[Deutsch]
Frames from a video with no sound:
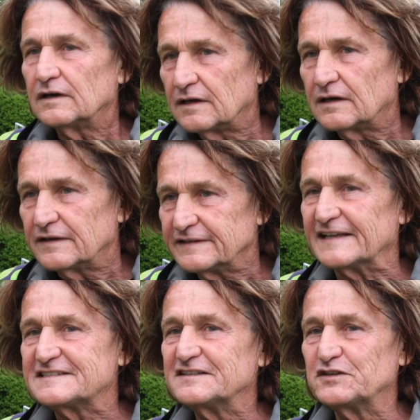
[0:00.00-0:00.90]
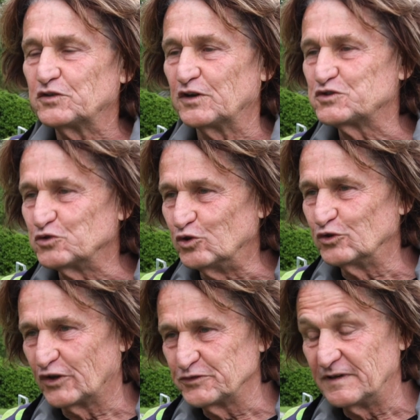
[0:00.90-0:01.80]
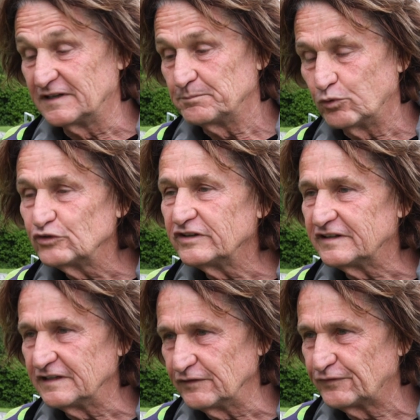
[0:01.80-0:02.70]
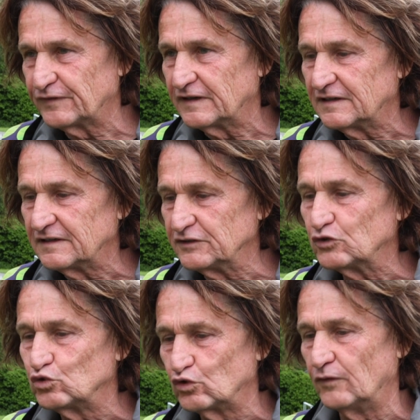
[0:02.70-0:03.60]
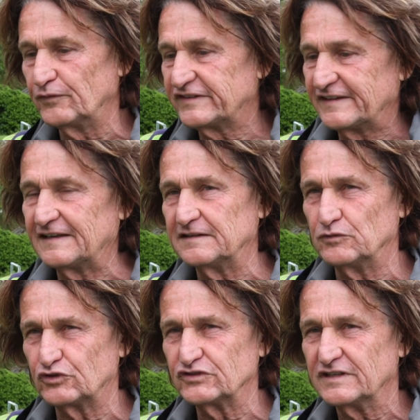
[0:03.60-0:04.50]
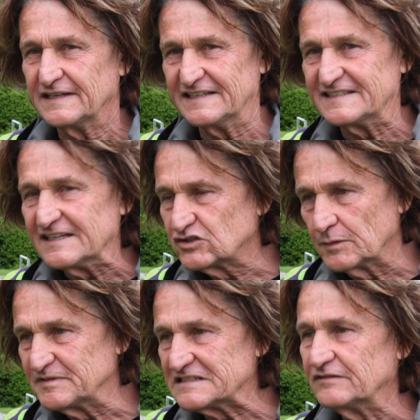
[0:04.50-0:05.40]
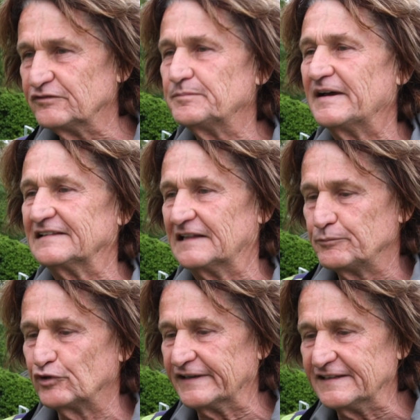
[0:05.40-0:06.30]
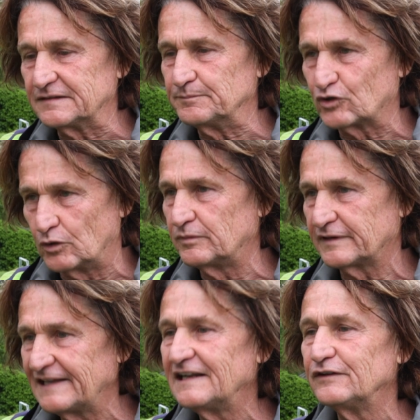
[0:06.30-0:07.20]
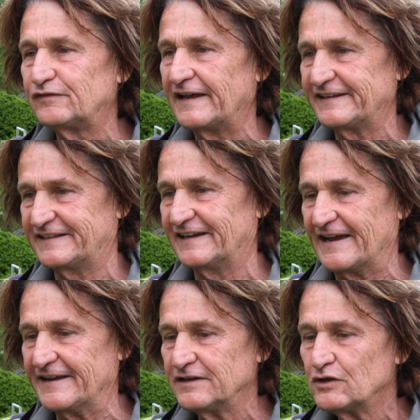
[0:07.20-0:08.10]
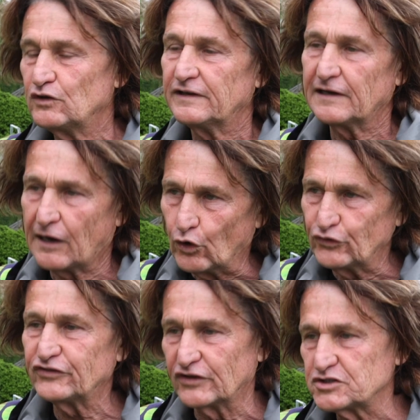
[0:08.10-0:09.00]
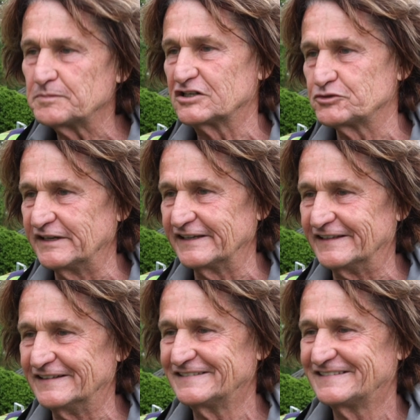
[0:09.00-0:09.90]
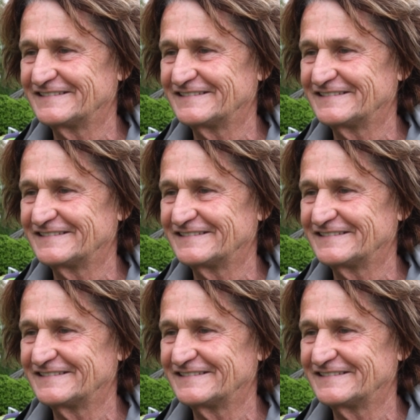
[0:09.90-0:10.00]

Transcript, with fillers: äh jetzt ist es halt so, dass wir positiv äh, in die Zukunft sehen müssen. Ich sehe es so ein bisschen wie bei einem Labyrinth. Man kommt relativ leicht herein, raus ist dann schon ein bisschen schwieriger.